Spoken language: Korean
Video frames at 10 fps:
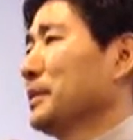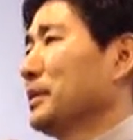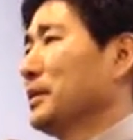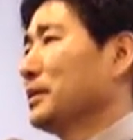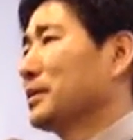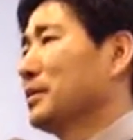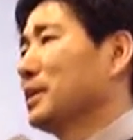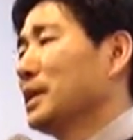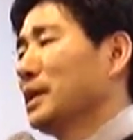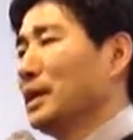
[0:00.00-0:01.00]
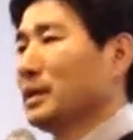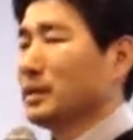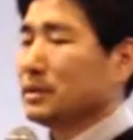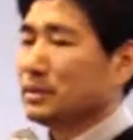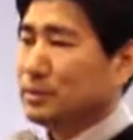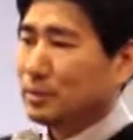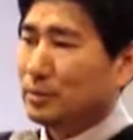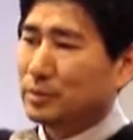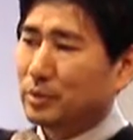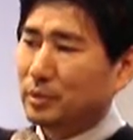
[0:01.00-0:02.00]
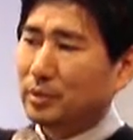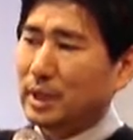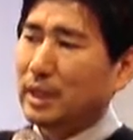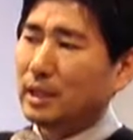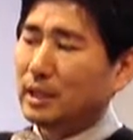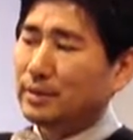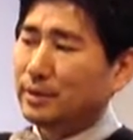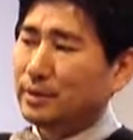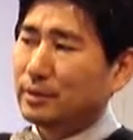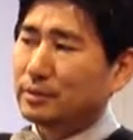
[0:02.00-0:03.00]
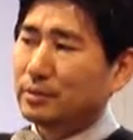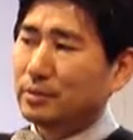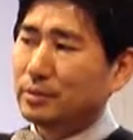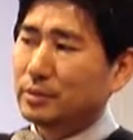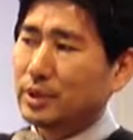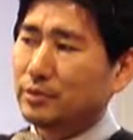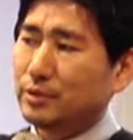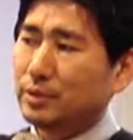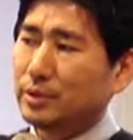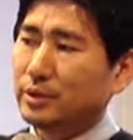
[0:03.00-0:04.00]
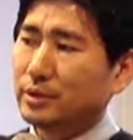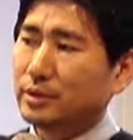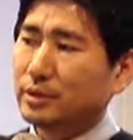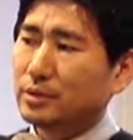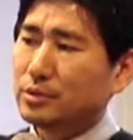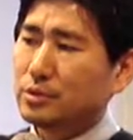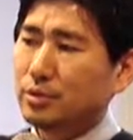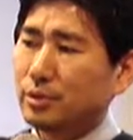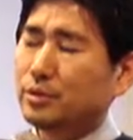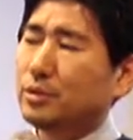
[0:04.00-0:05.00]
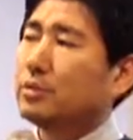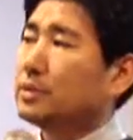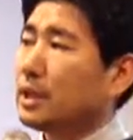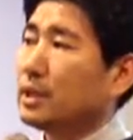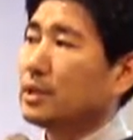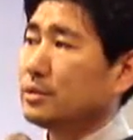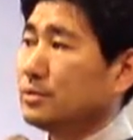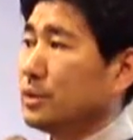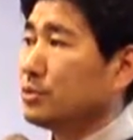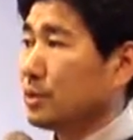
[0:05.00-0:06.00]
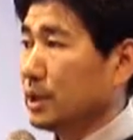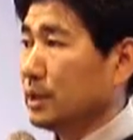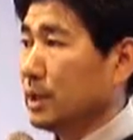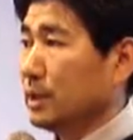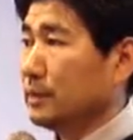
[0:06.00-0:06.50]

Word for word: 어, 그러나 조금 더 나아가서 조금 예수님을 초월적으로 사랑했으면 좋겠다.